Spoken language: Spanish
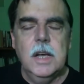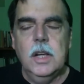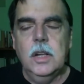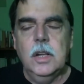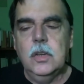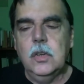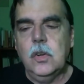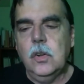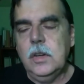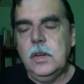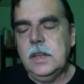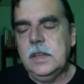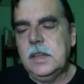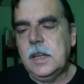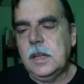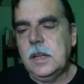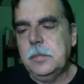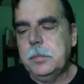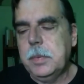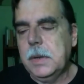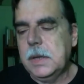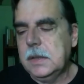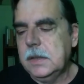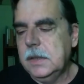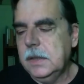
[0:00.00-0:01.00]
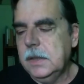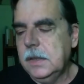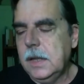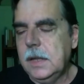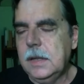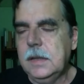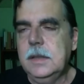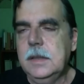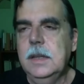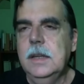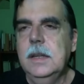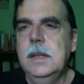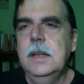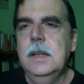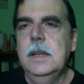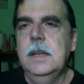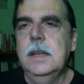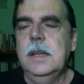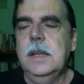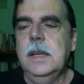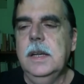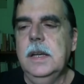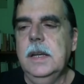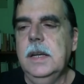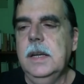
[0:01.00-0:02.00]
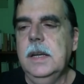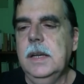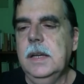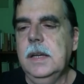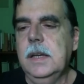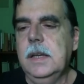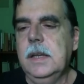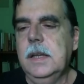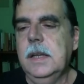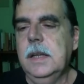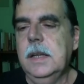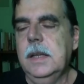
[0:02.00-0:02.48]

son estas partidas que,